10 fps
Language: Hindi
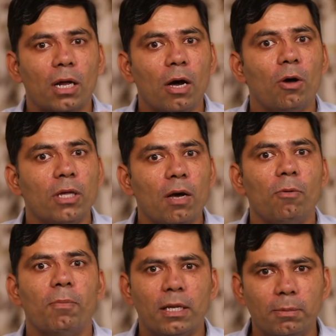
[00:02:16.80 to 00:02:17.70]
लड़का होता है
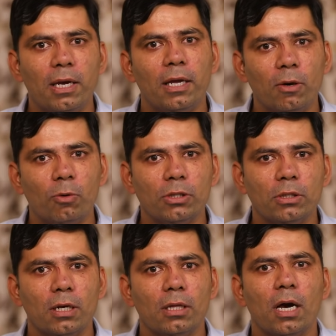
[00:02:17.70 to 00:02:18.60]
वो मर्द बनने की
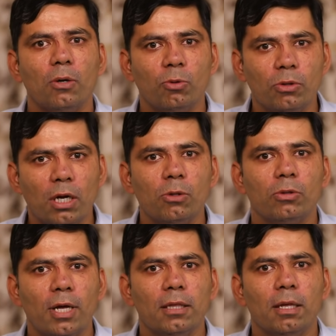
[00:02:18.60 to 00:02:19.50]
कोशिश करता है अगर उसको दर्द
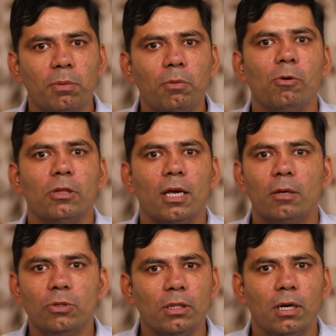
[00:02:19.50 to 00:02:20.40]
होता है तब भी वो बोलता
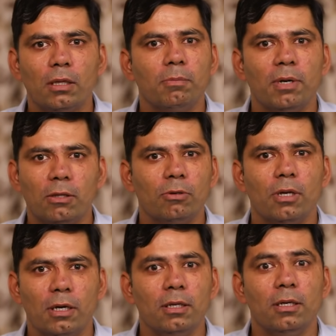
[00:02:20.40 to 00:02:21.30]
है कि मुझे दर्द मर्द
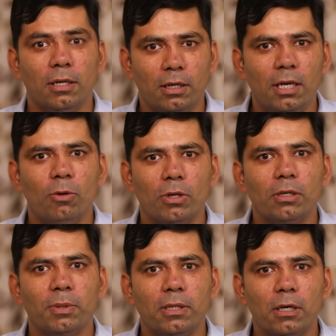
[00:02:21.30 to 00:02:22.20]
को दर्द नहीं
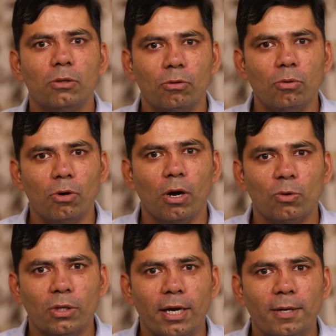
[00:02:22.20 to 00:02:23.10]
होता जबकि दर्द तो हो रहा
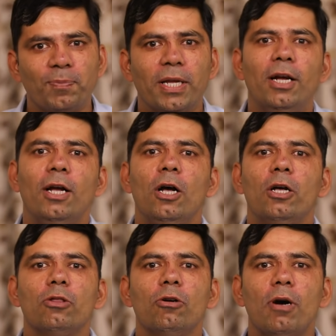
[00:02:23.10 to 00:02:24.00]
होता है
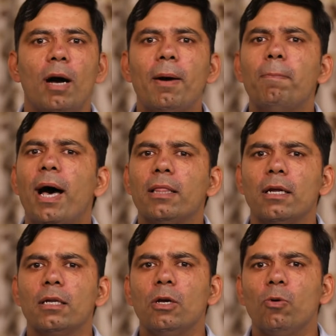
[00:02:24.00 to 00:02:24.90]
तो अब हम
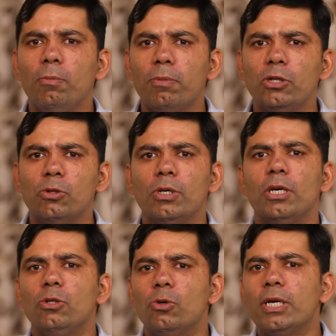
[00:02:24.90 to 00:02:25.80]
बात करते हैं उन बच्चों
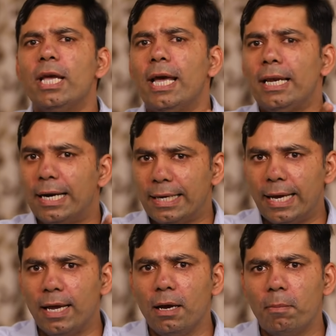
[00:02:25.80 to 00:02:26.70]
की जो कि हैं
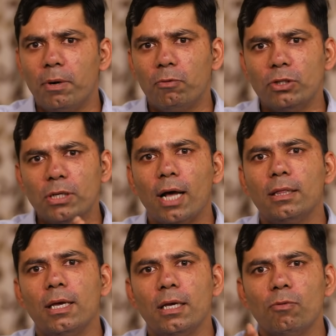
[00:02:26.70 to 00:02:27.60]
लड़के बट वो
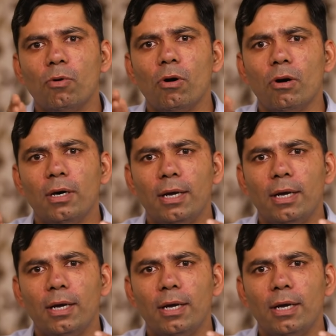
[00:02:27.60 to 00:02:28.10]
चाहते हैं कि वो